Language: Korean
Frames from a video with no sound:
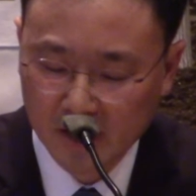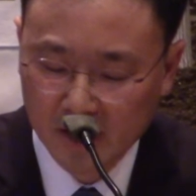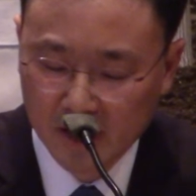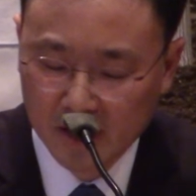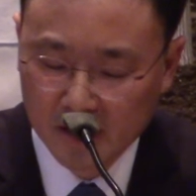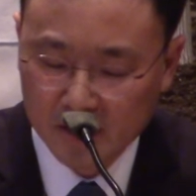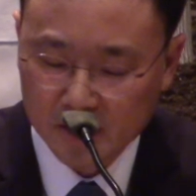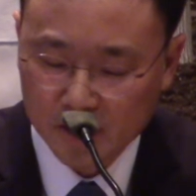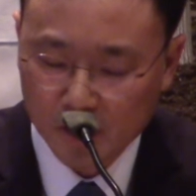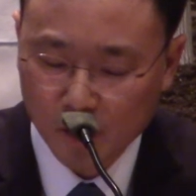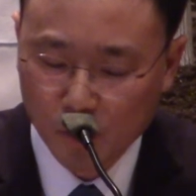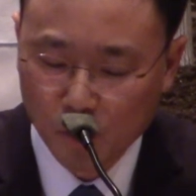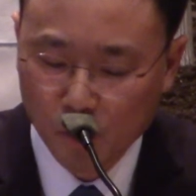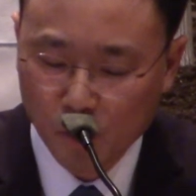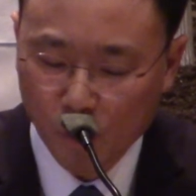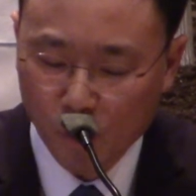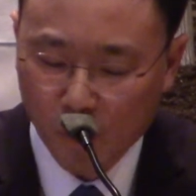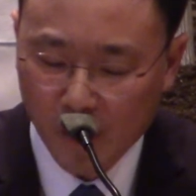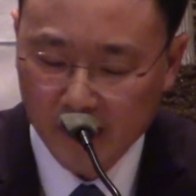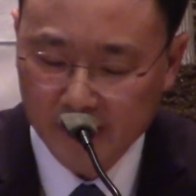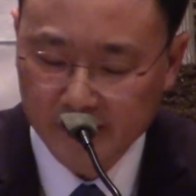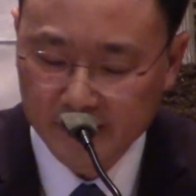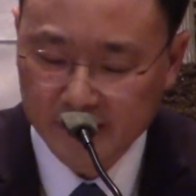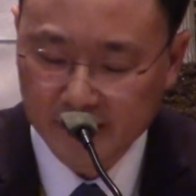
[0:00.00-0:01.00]

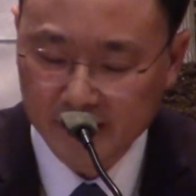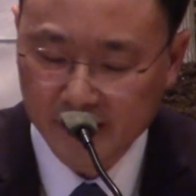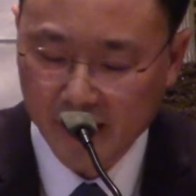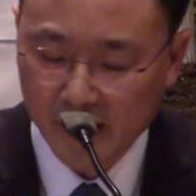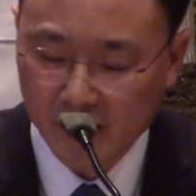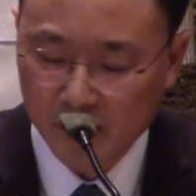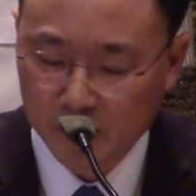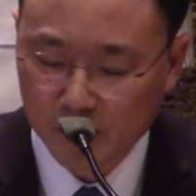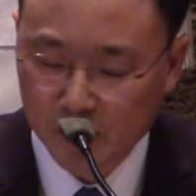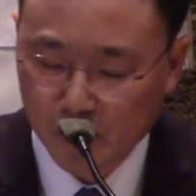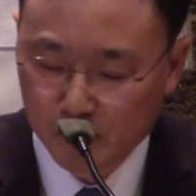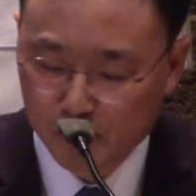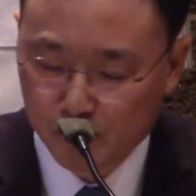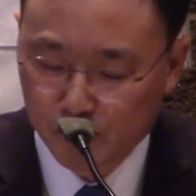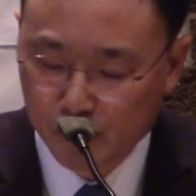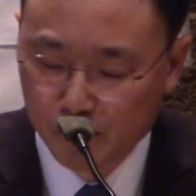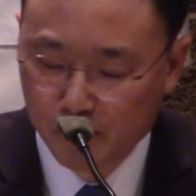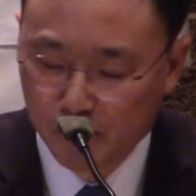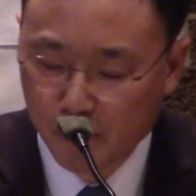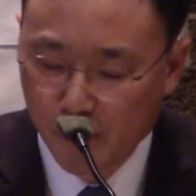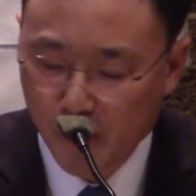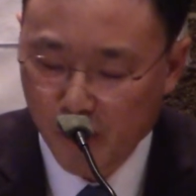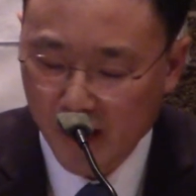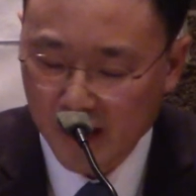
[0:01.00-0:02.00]
성공하는데 어떤
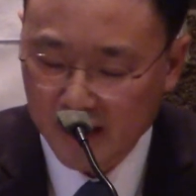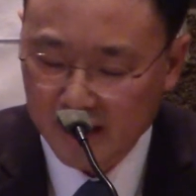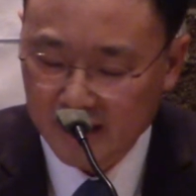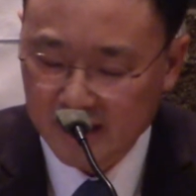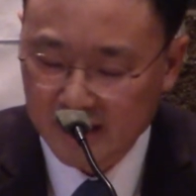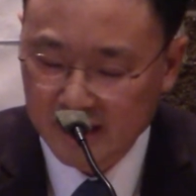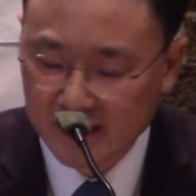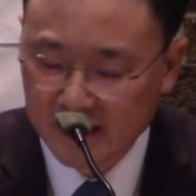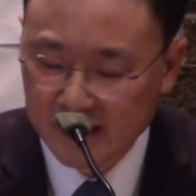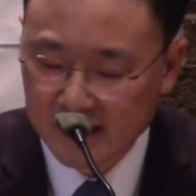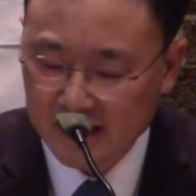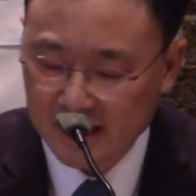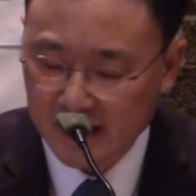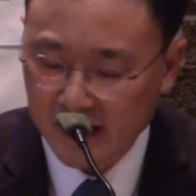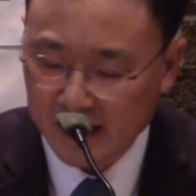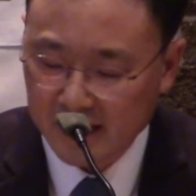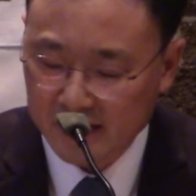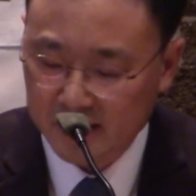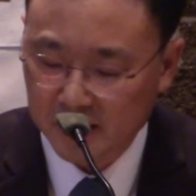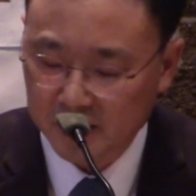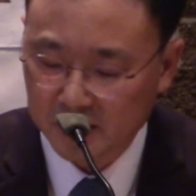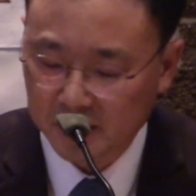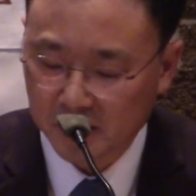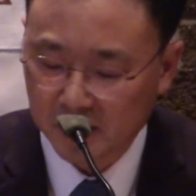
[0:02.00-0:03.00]
분명한 근거가
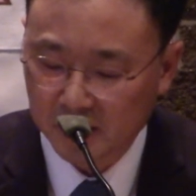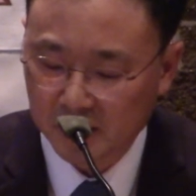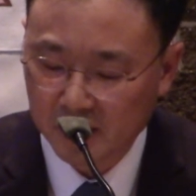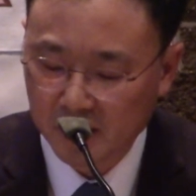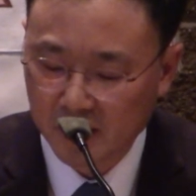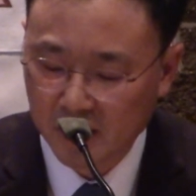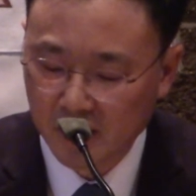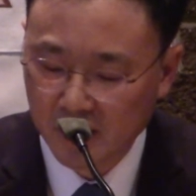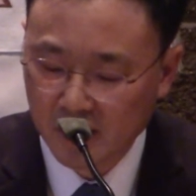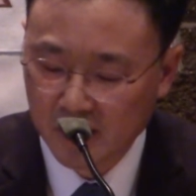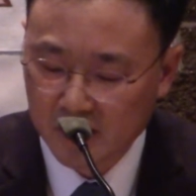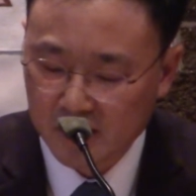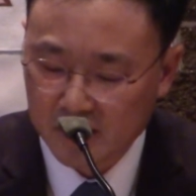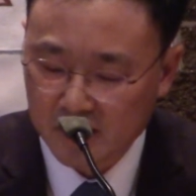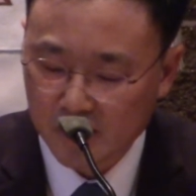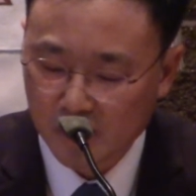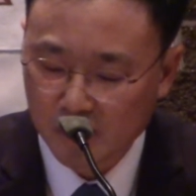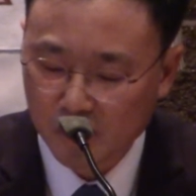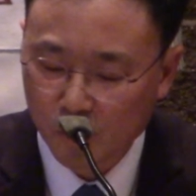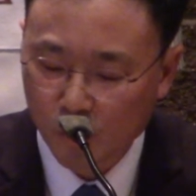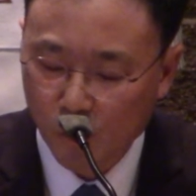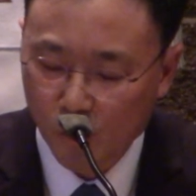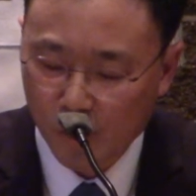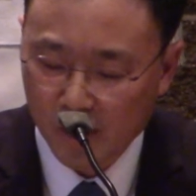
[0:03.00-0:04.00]
있어서
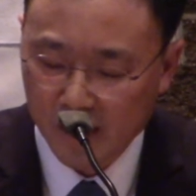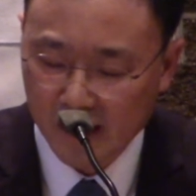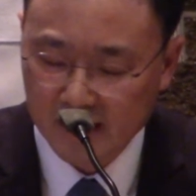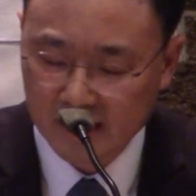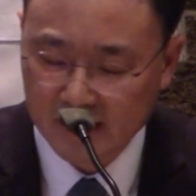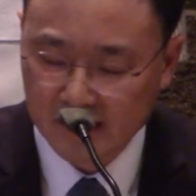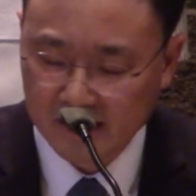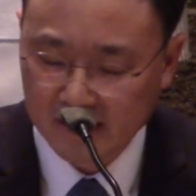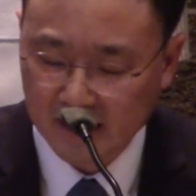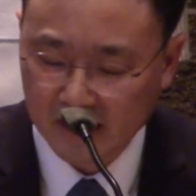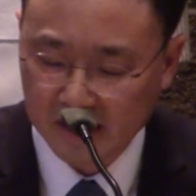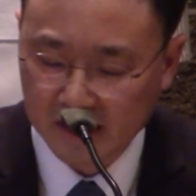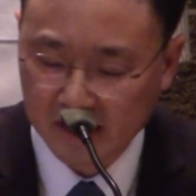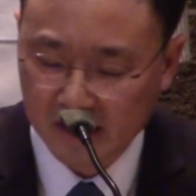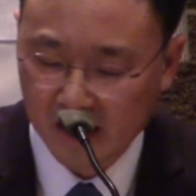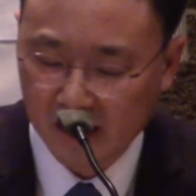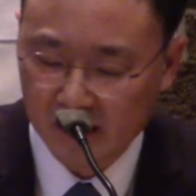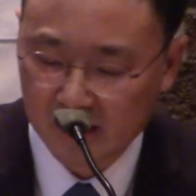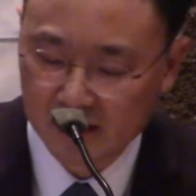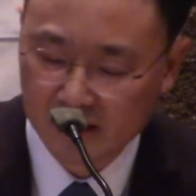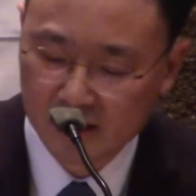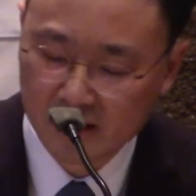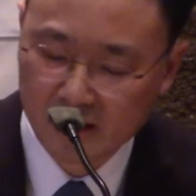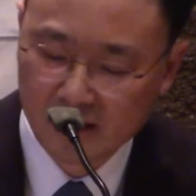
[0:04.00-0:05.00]
성공을 한 것이
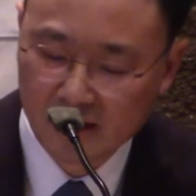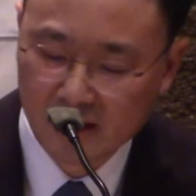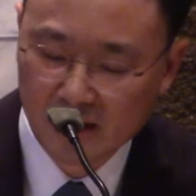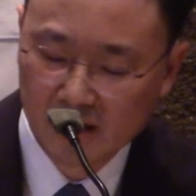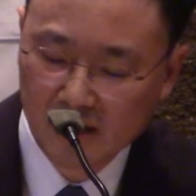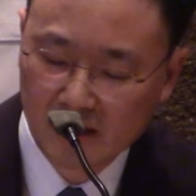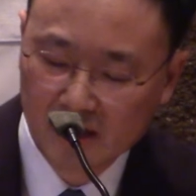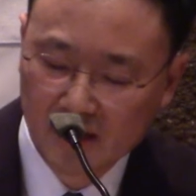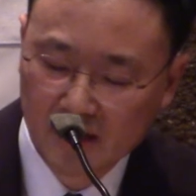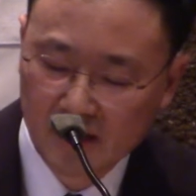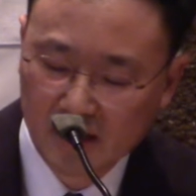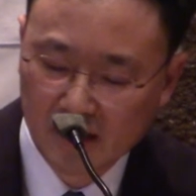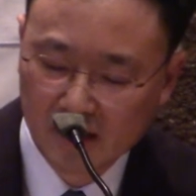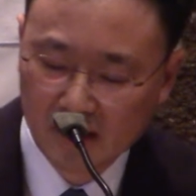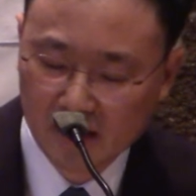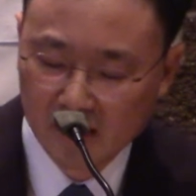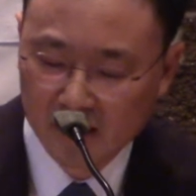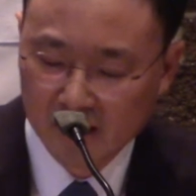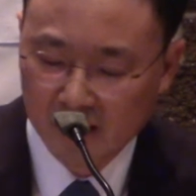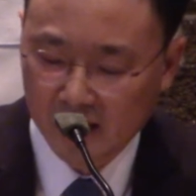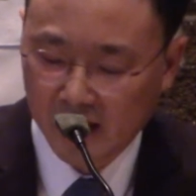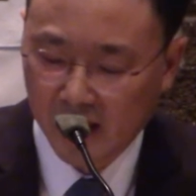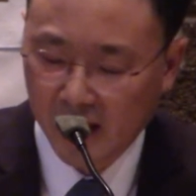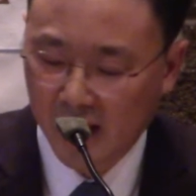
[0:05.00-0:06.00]
아니라
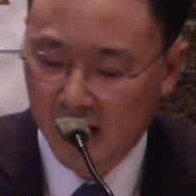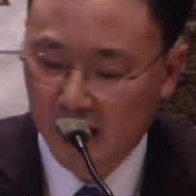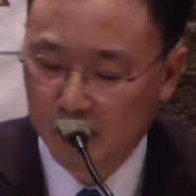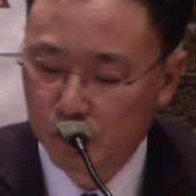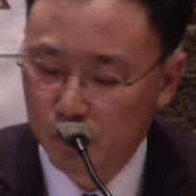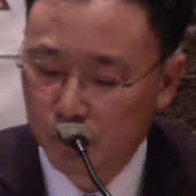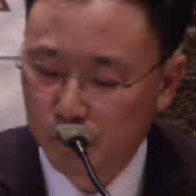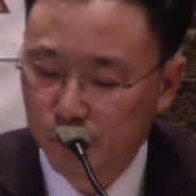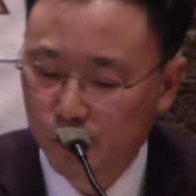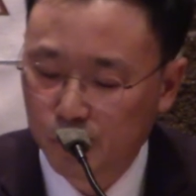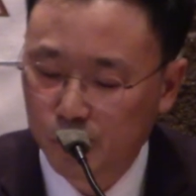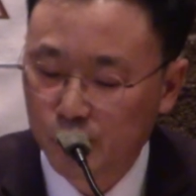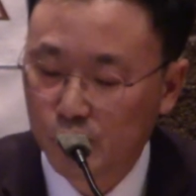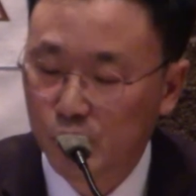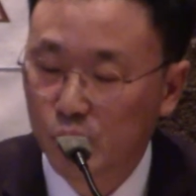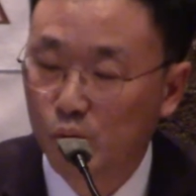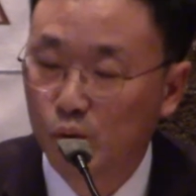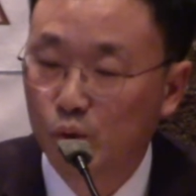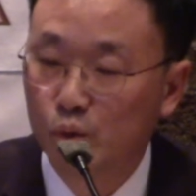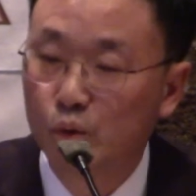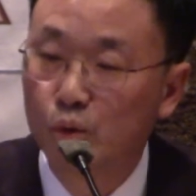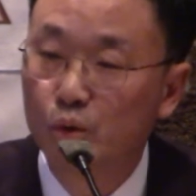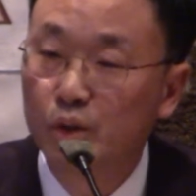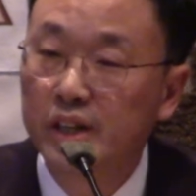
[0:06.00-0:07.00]
대부분
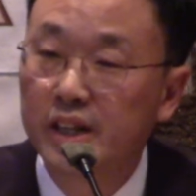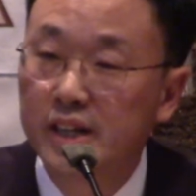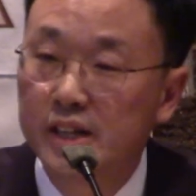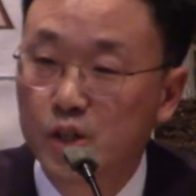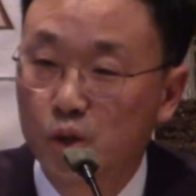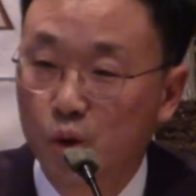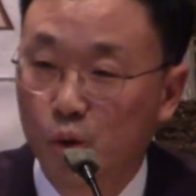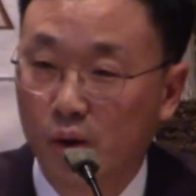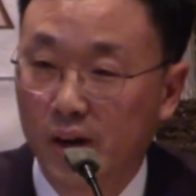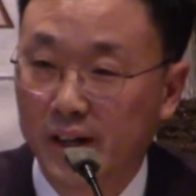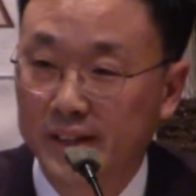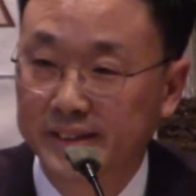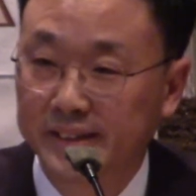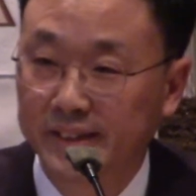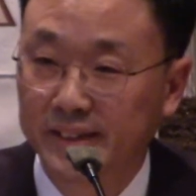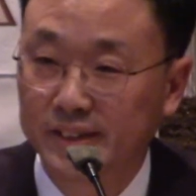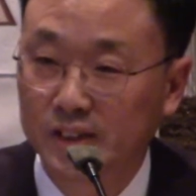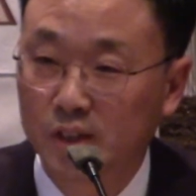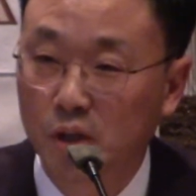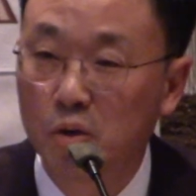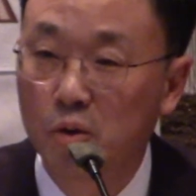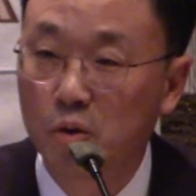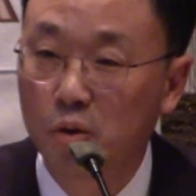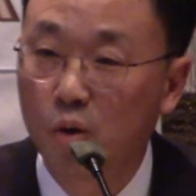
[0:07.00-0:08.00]
운이 좋아서
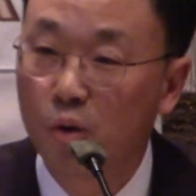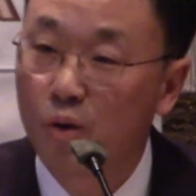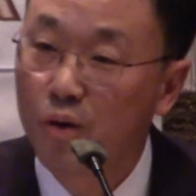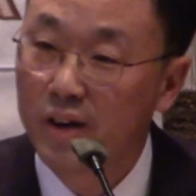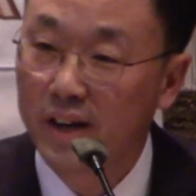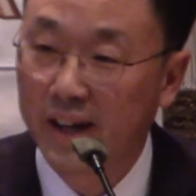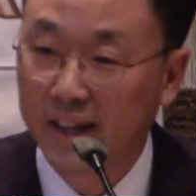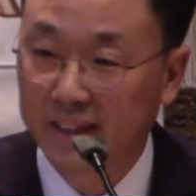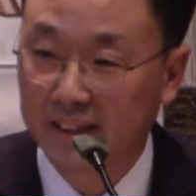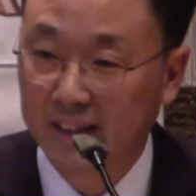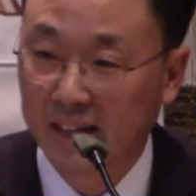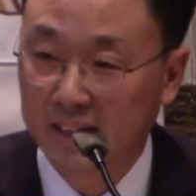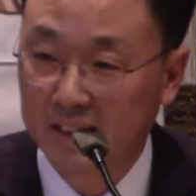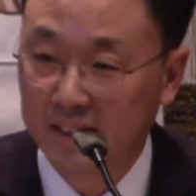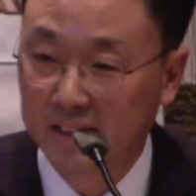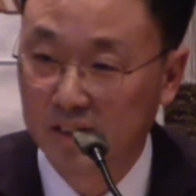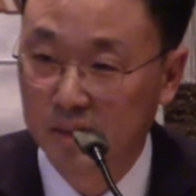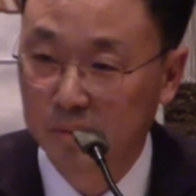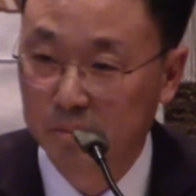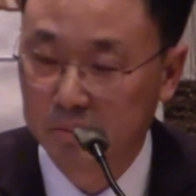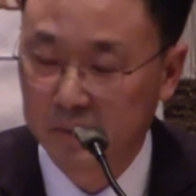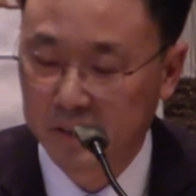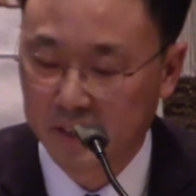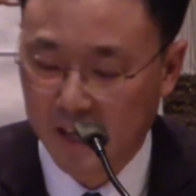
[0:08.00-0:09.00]
성공을 했다는
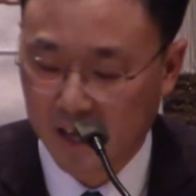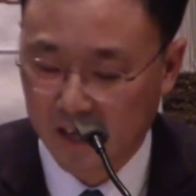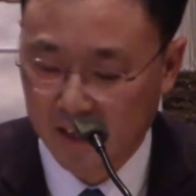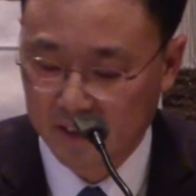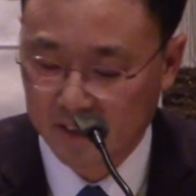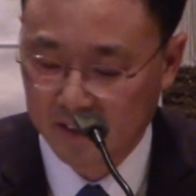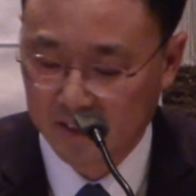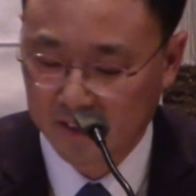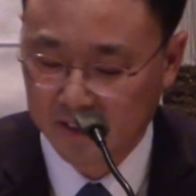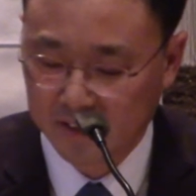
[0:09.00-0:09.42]
겁니다.